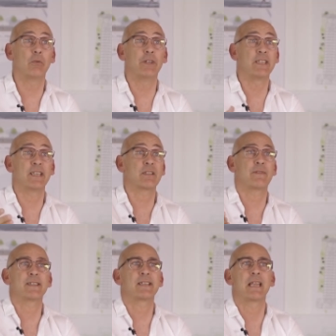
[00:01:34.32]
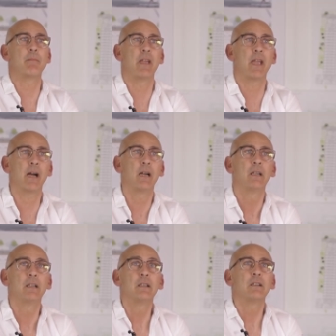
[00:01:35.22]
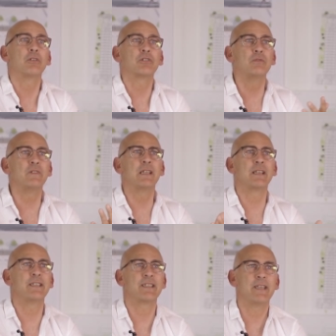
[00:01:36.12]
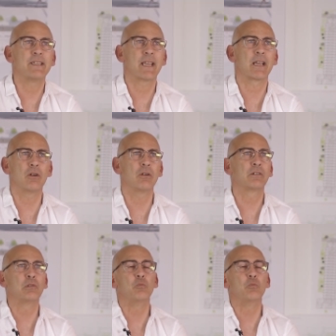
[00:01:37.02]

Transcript: On exerce face à la mer, dans une villa des années 50,